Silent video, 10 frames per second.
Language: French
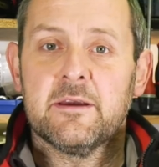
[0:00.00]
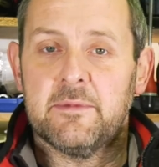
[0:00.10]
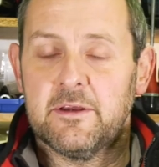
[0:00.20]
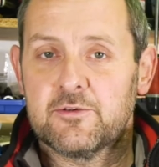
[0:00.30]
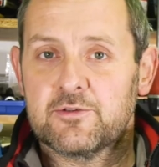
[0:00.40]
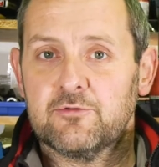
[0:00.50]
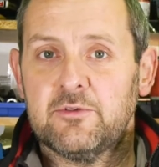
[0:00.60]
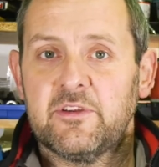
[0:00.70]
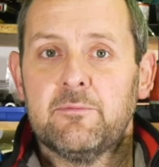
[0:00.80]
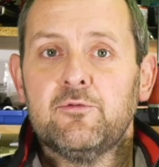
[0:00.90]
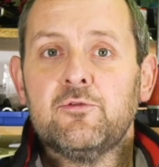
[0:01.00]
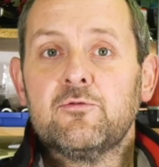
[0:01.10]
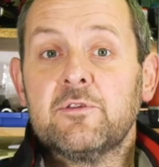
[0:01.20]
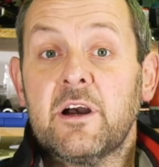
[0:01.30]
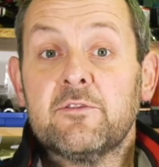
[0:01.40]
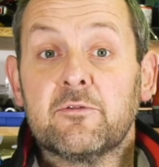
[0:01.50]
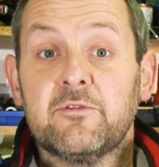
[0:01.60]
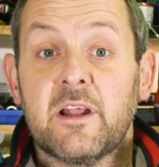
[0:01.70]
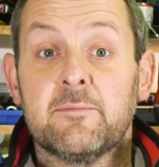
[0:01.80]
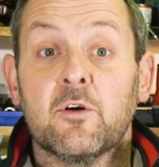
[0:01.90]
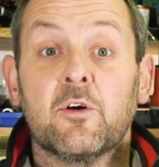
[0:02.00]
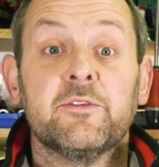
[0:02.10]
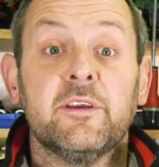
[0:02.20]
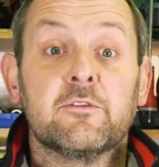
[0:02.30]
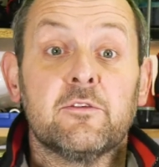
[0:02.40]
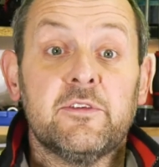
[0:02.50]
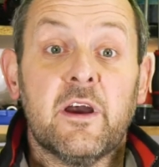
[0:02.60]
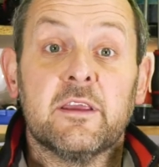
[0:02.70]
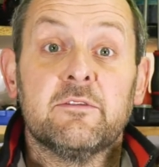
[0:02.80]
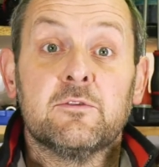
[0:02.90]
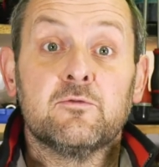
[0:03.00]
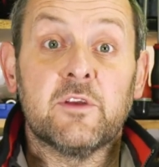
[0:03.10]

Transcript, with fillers: Mais aujourd'hui, c'est plus du tout le cas. Donc finalement, quand est-ce que c'est arrivé tout